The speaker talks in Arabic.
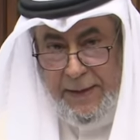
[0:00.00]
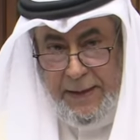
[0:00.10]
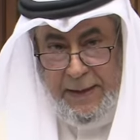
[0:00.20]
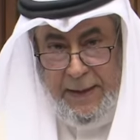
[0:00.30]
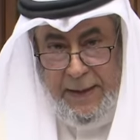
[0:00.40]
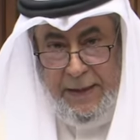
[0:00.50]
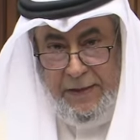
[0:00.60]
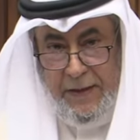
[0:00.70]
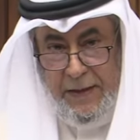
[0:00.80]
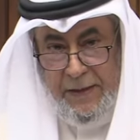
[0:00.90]
على
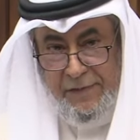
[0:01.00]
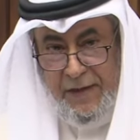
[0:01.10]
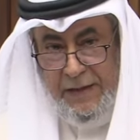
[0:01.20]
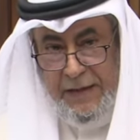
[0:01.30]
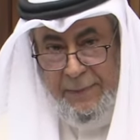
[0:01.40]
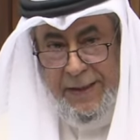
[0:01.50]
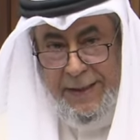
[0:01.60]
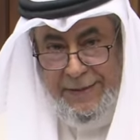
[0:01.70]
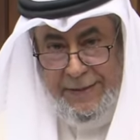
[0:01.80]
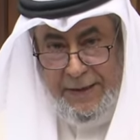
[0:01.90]
ساعات العمل
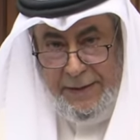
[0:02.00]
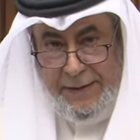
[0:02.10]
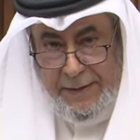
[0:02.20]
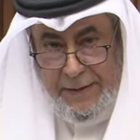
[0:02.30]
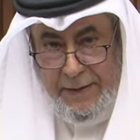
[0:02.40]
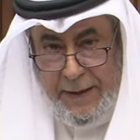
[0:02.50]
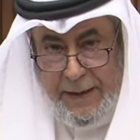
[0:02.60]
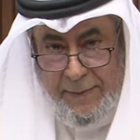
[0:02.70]
الاعتياديه، العمل